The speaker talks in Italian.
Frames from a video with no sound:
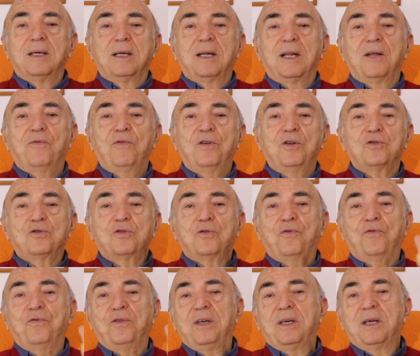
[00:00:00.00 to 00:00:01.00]
la
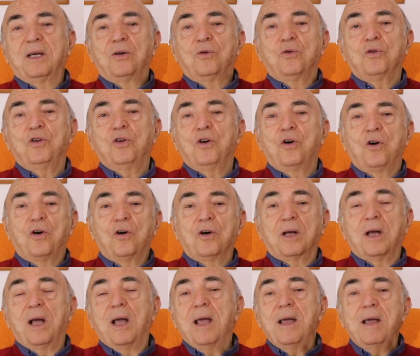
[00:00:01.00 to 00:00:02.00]
filosofia, lo
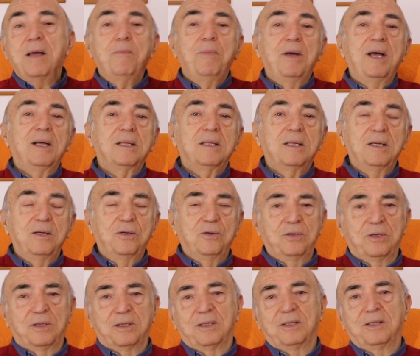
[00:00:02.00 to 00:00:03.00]
yoga, eh, beati
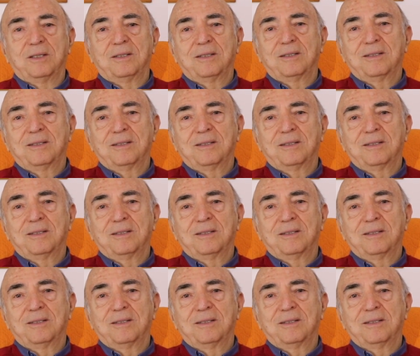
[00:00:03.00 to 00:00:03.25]
loro.